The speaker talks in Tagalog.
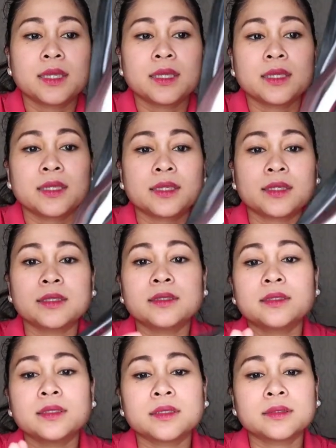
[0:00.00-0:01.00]

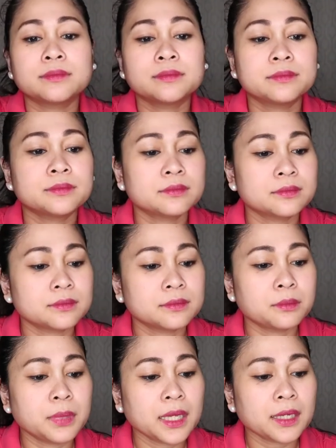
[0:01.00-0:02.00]
and uh,
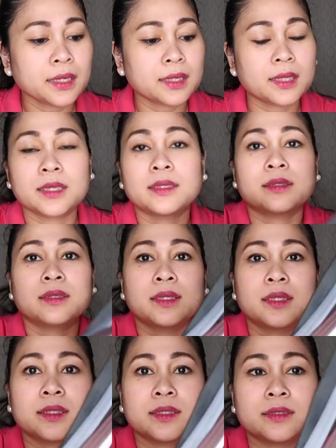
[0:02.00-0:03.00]
black again.
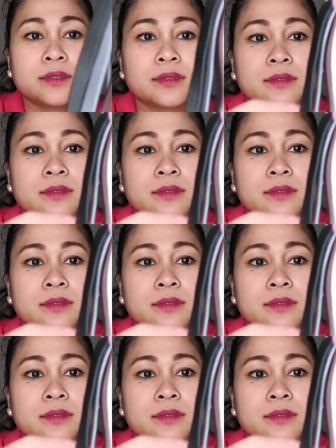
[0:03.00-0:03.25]
Ayan